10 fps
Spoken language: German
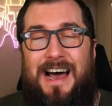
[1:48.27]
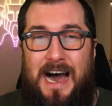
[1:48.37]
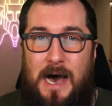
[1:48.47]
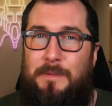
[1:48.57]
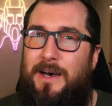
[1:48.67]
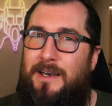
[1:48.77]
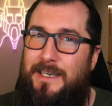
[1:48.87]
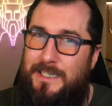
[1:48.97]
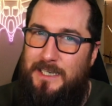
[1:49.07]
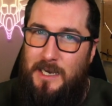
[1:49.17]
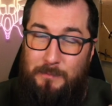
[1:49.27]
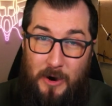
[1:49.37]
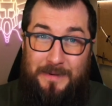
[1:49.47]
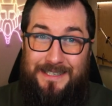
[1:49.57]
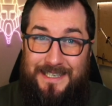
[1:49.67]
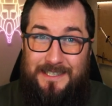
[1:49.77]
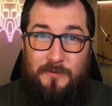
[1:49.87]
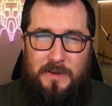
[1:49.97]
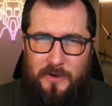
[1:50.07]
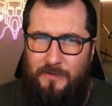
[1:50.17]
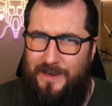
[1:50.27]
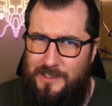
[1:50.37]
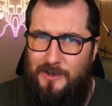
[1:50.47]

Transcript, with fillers: aber ich äh, baue meine These auf jeden Fall noch weiter